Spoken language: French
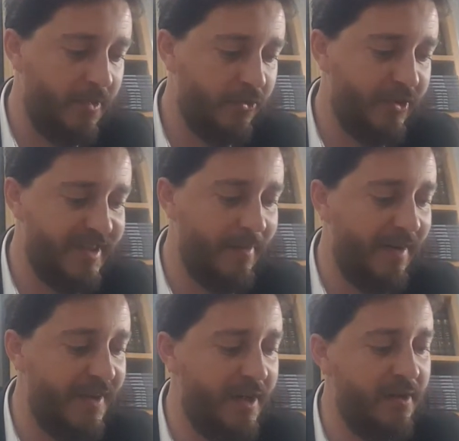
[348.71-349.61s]
Deuxième
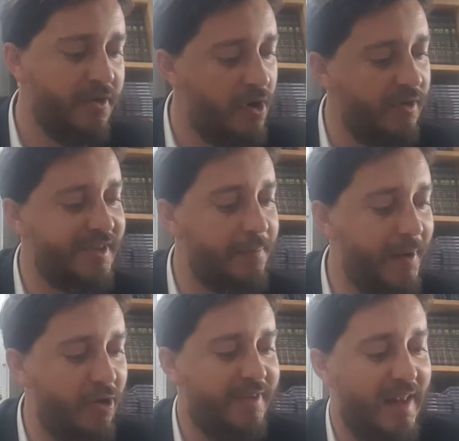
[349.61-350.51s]
avis, non, c'est
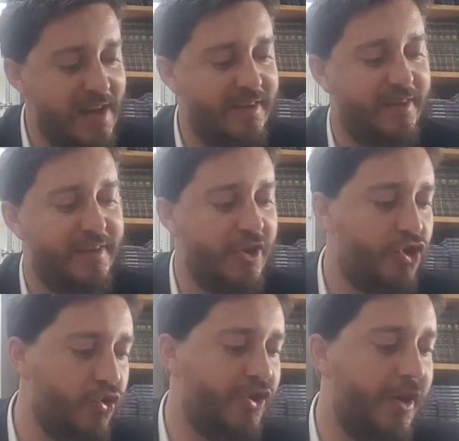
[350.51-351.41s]
pas le talit des
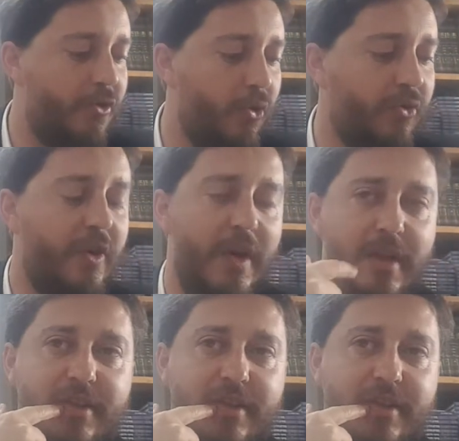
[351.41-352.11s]
juges qui compte,